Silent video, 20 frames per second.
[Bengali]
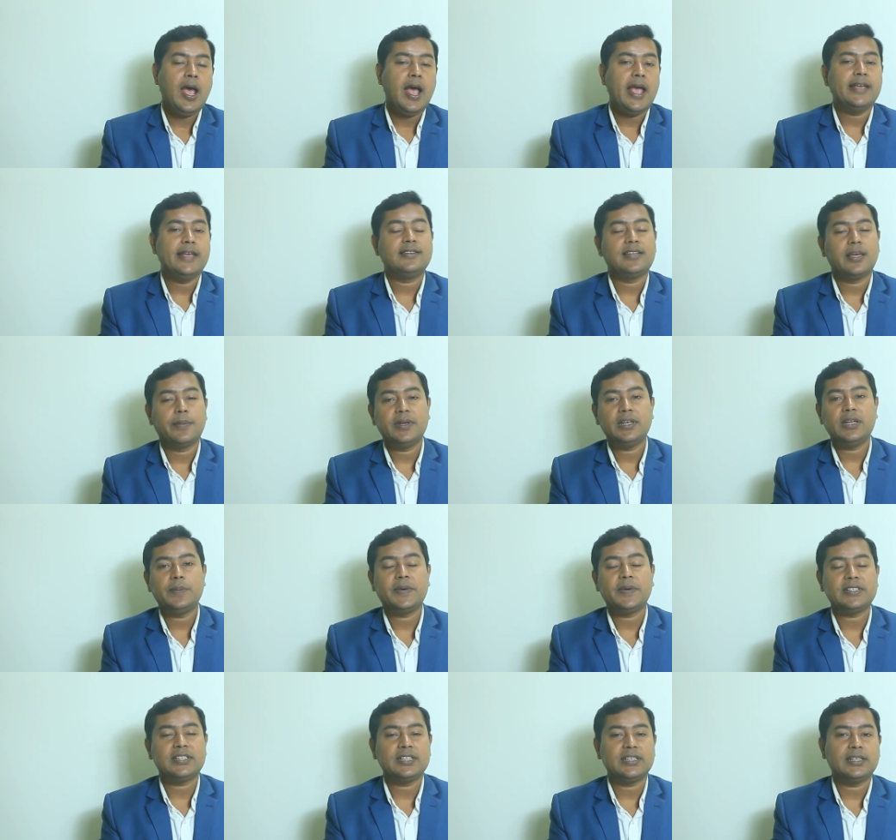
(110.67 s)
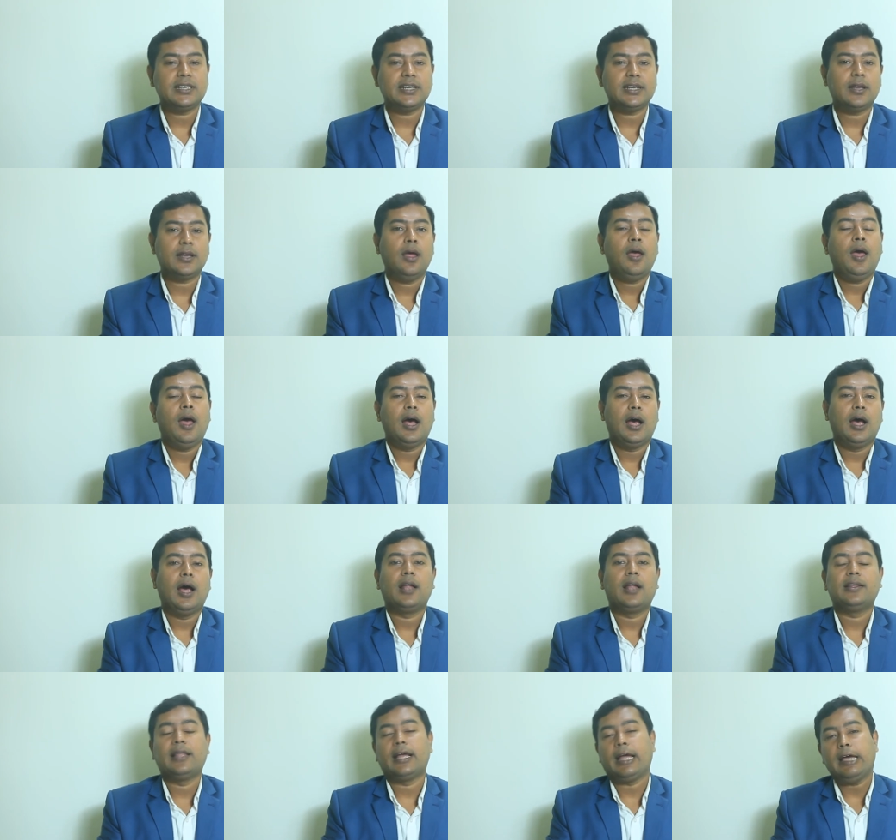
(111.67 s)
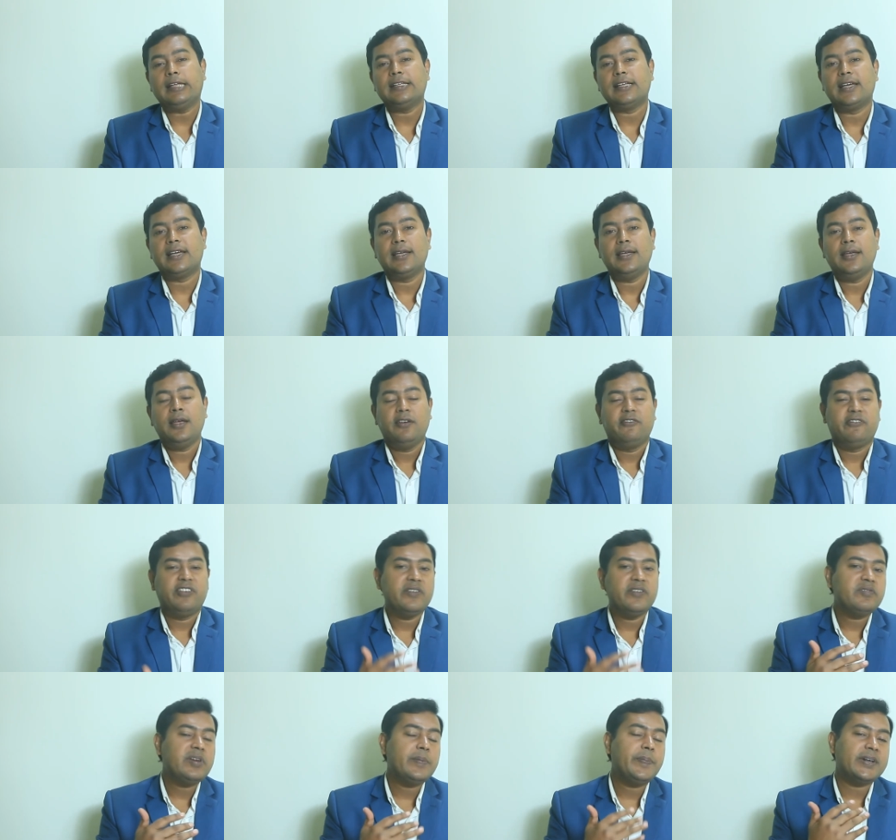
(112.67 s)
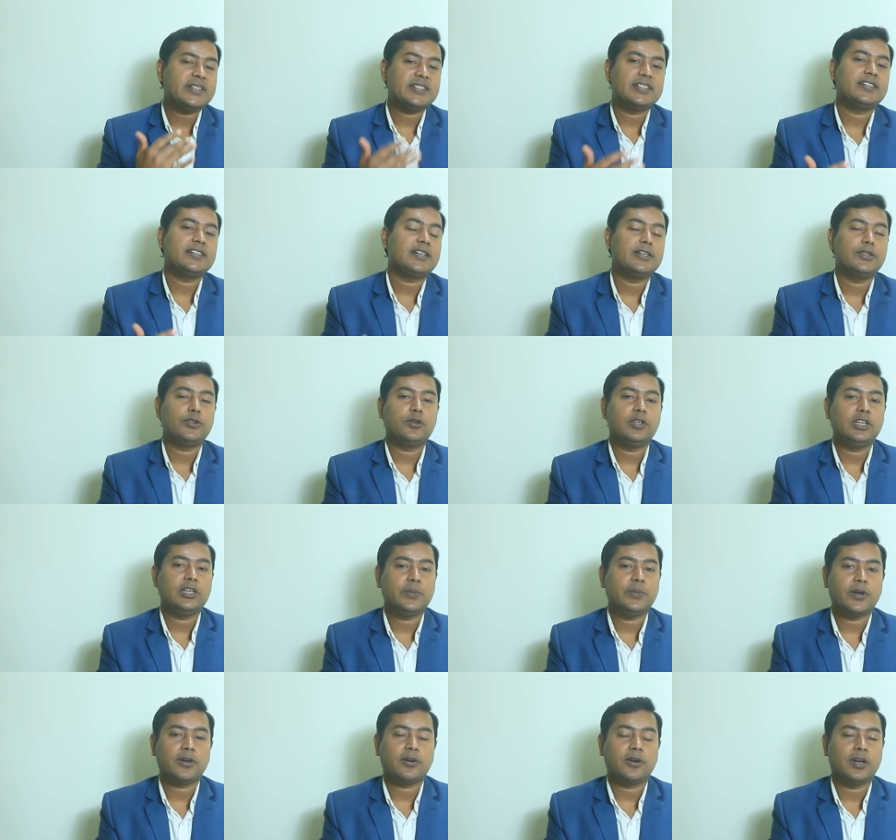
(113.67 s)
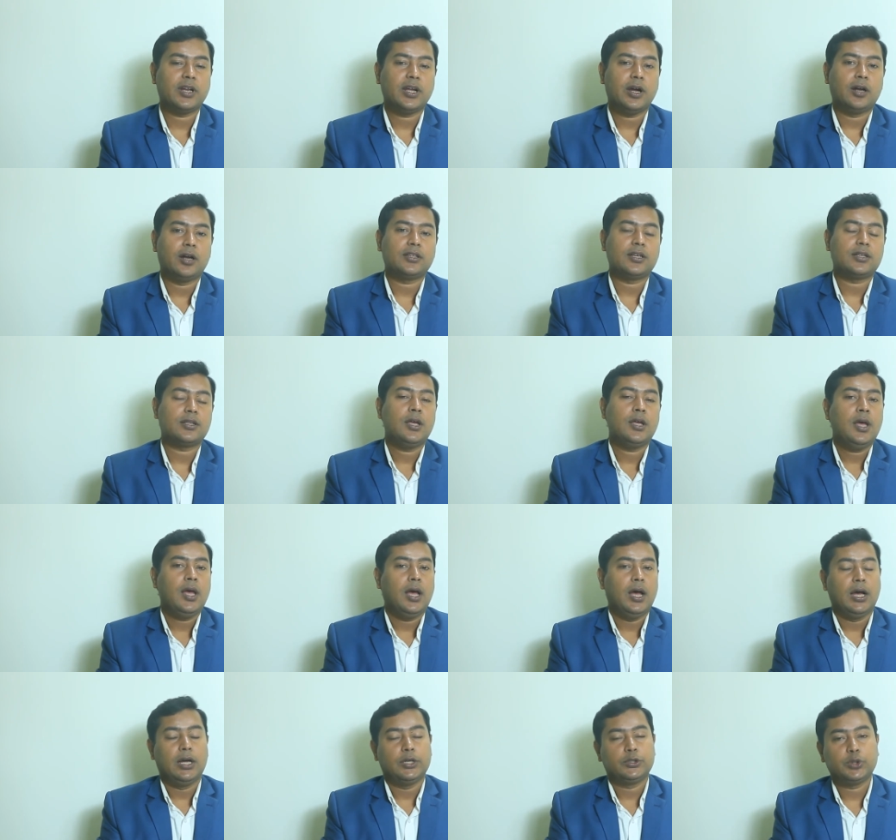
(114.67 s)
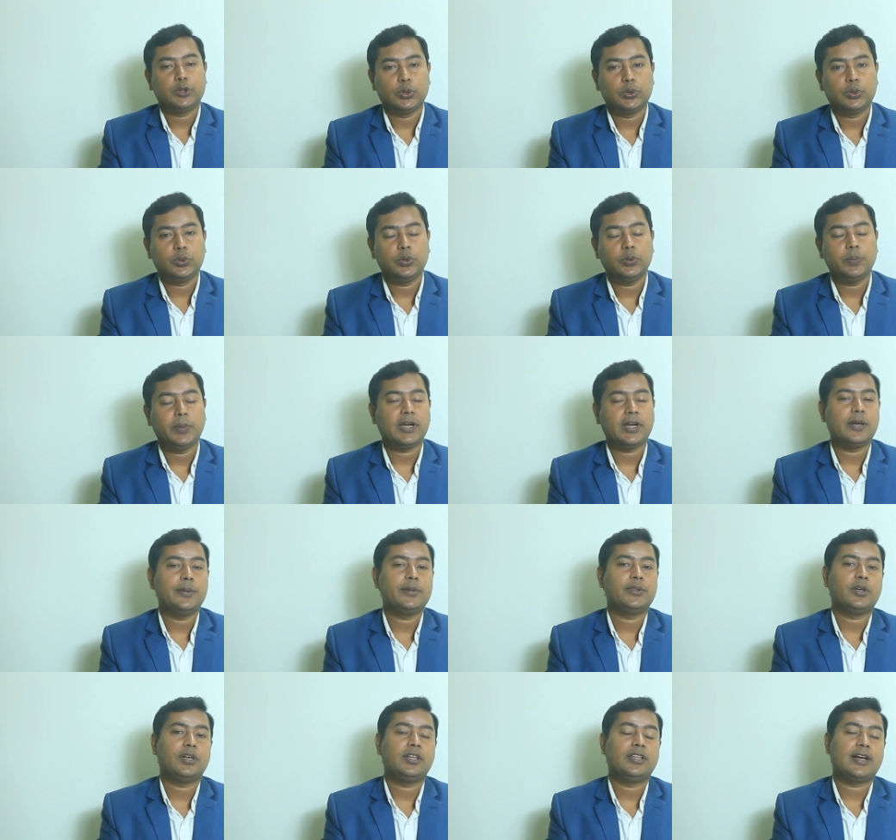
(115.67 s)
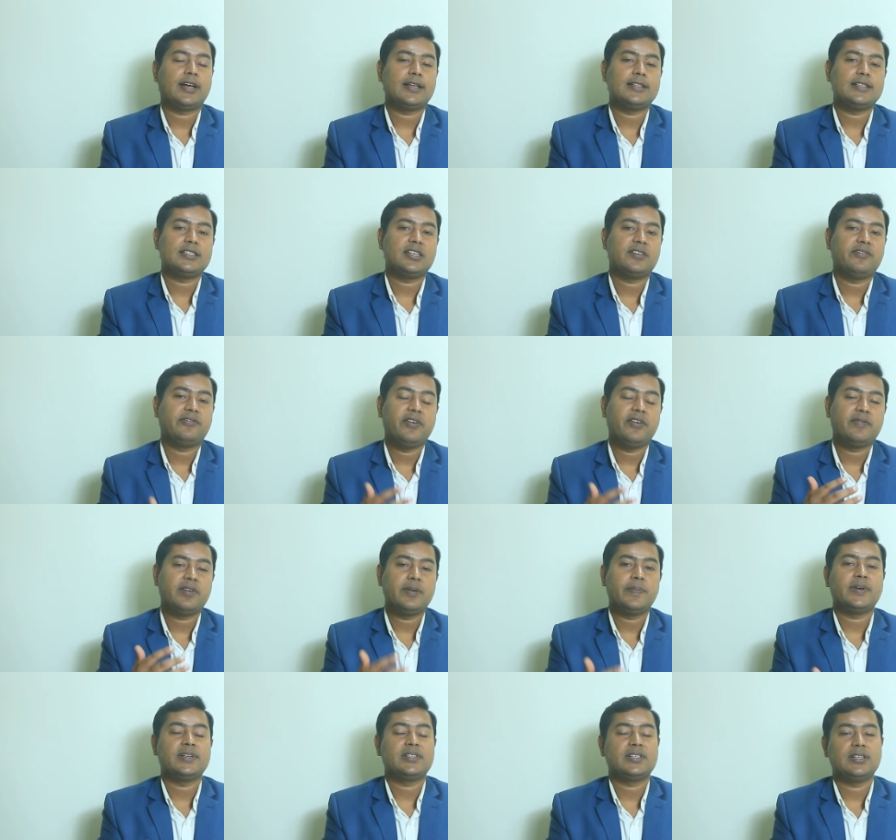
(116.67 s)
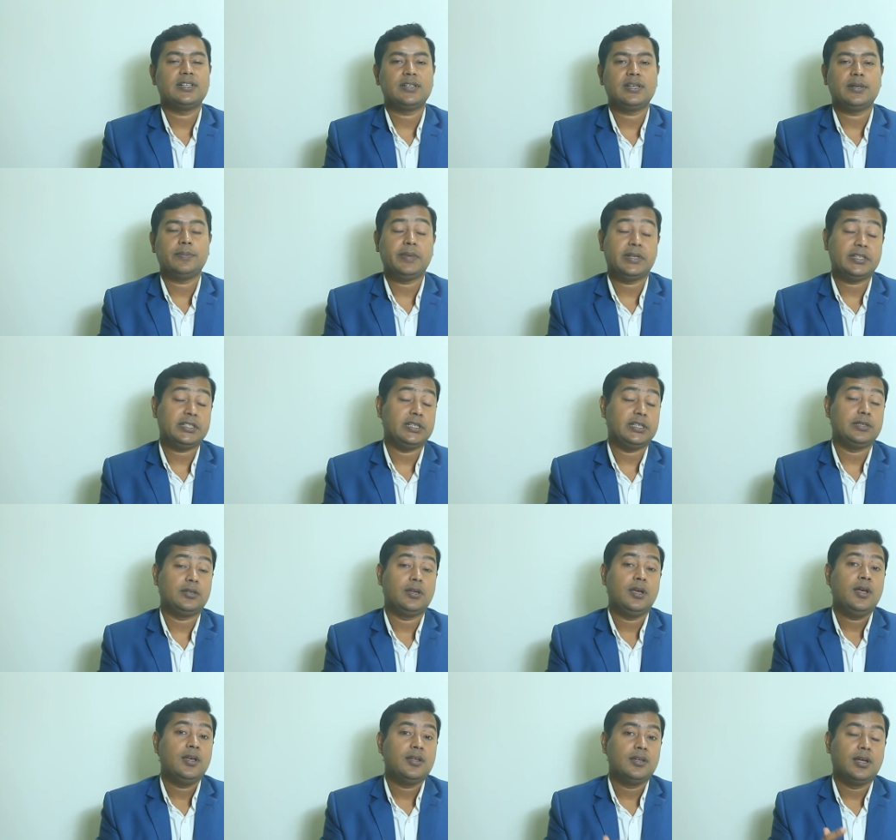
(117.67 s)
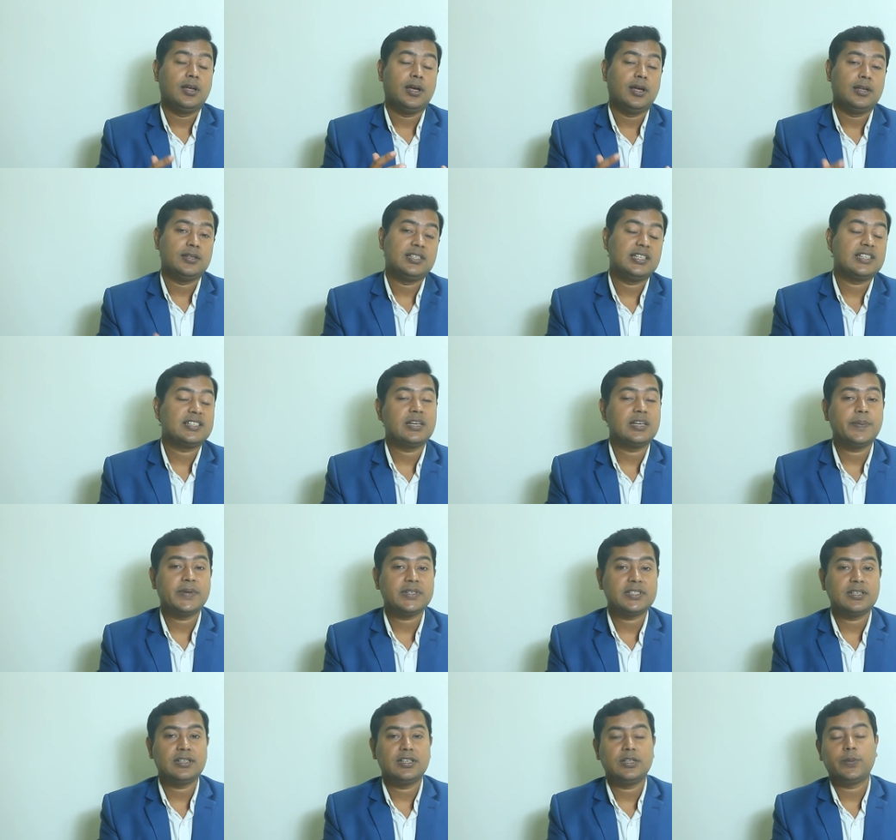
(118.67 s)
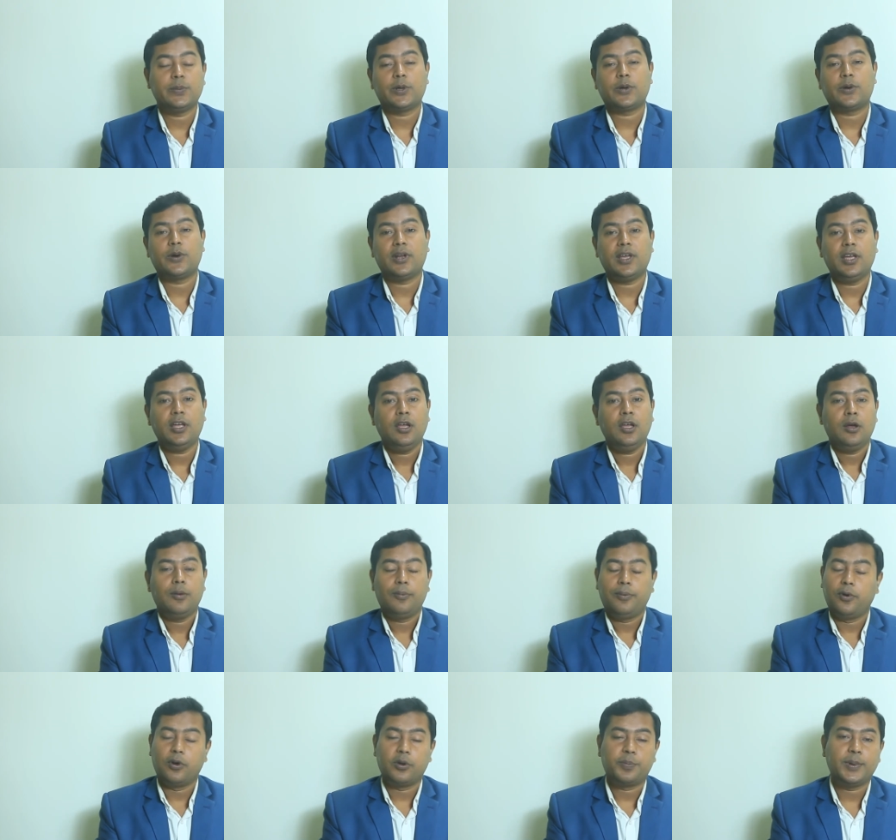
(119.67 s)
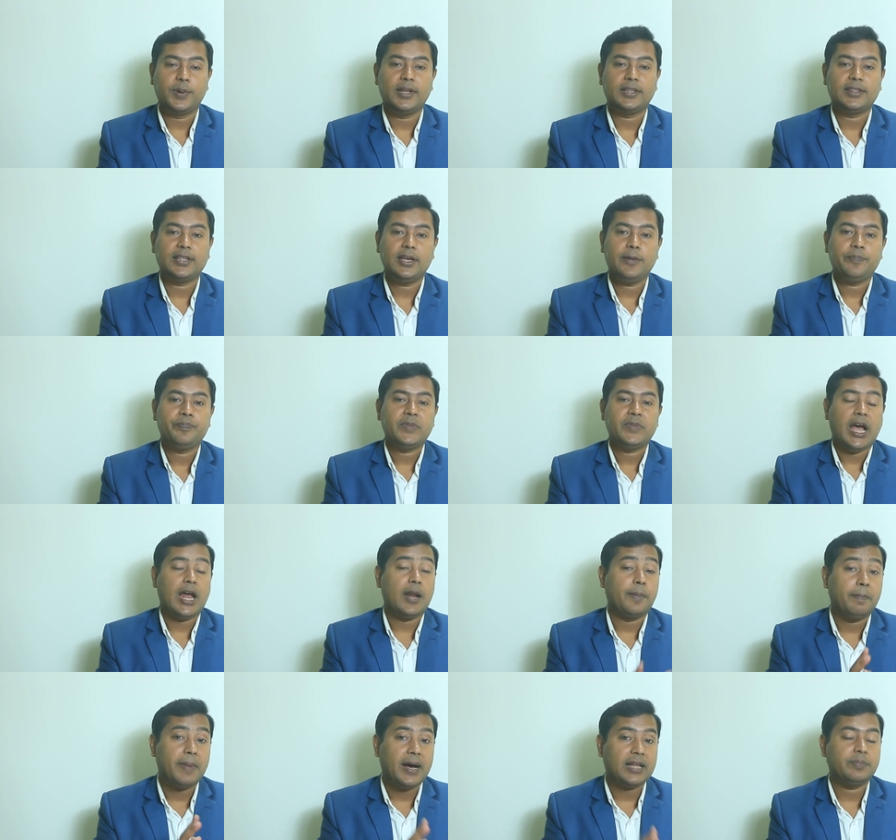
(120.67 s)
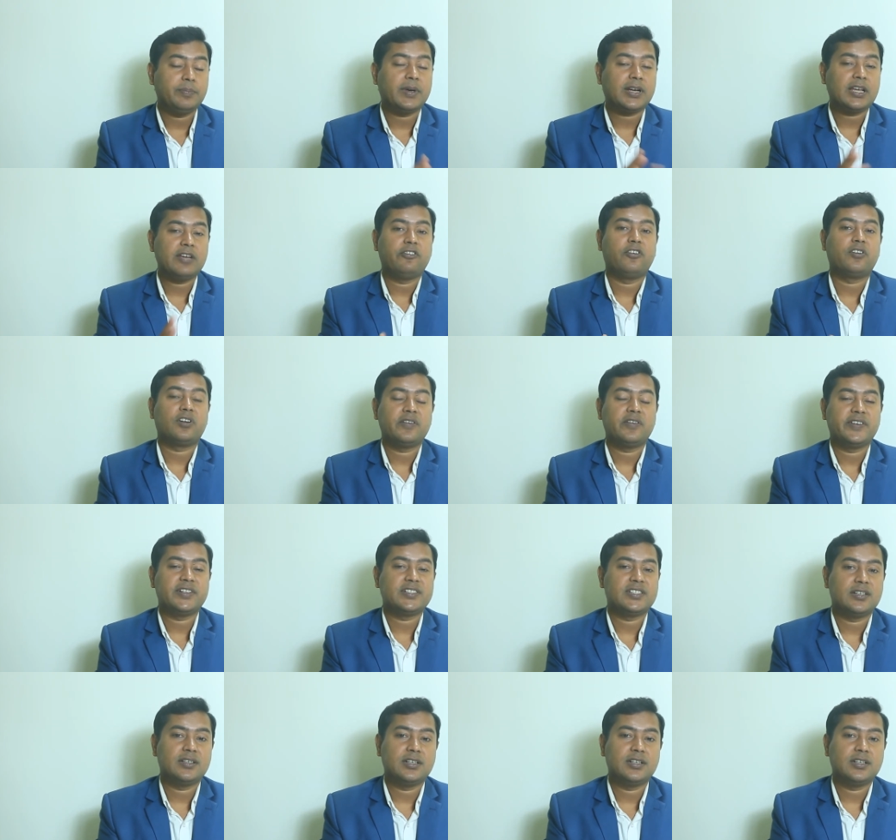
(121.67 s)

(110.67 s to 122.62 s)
এই সেভেন্টি পার্সেন্টের দেখা যায় ফিফটি পার্সেন্ট কিন্তু নির্ভর করে অর্থাৎ সত্তর ভাগের ভিতরে দেখা যাচ্ছে ফিফটি পার্সেন্টের বেশি সিক্সটি পার্সেন্ট নির্ভর করে ফোর পেলেতে আর বাদ বাকি ফোরটি পার্সেন্ট